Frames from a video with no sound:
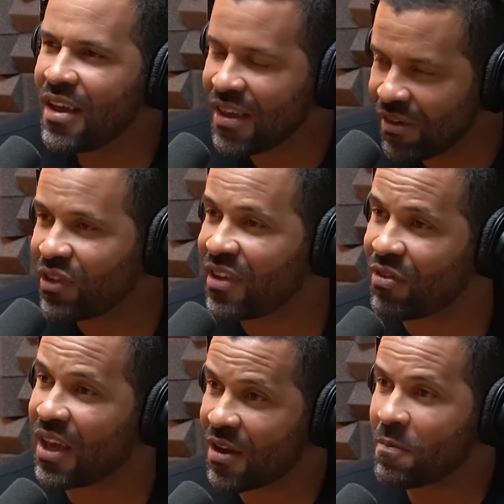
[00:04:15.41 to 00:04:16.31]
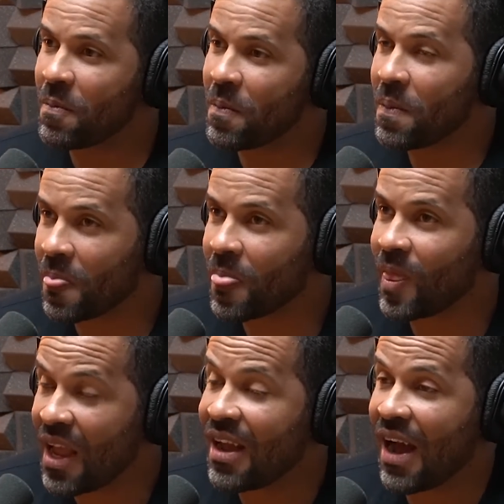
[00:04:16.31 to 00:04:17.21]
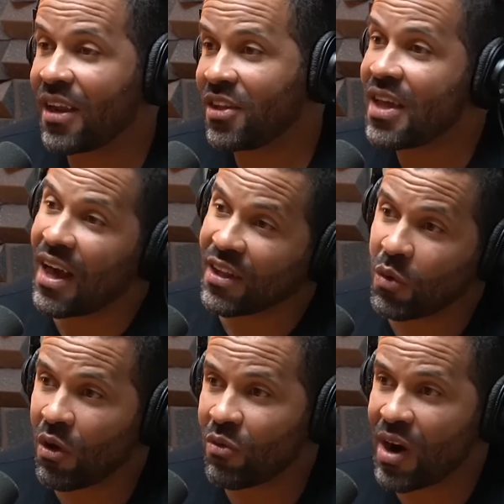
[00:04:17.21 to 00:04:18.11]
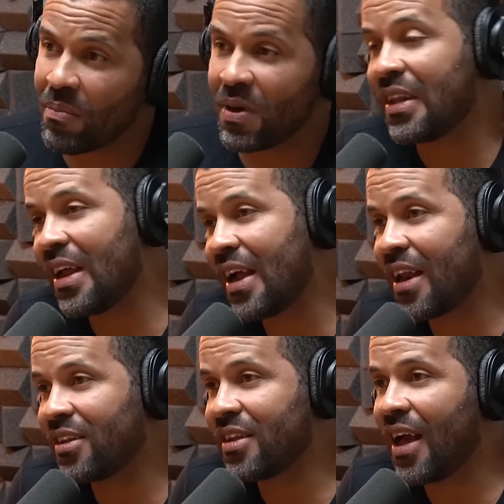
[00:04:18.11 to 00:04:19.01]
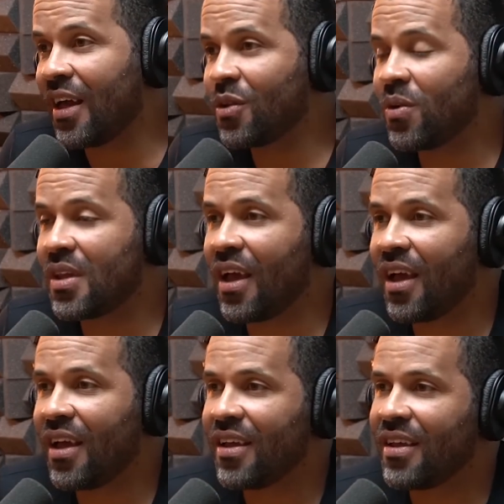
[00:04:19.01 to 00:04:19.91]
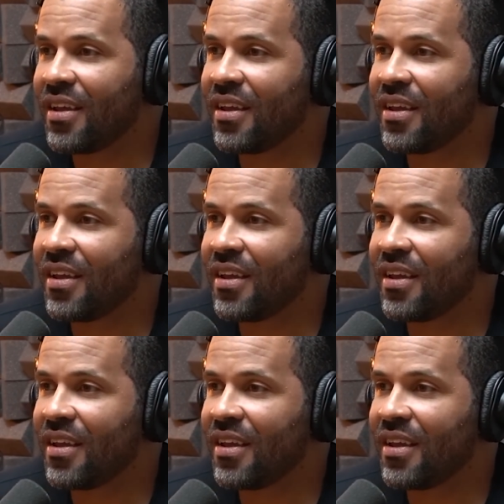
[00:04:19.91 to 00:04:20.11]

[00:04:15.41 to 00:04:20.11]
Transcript: E você vê que tem caras que acham que é o grappling, tem caras que acham que é. Pô, até,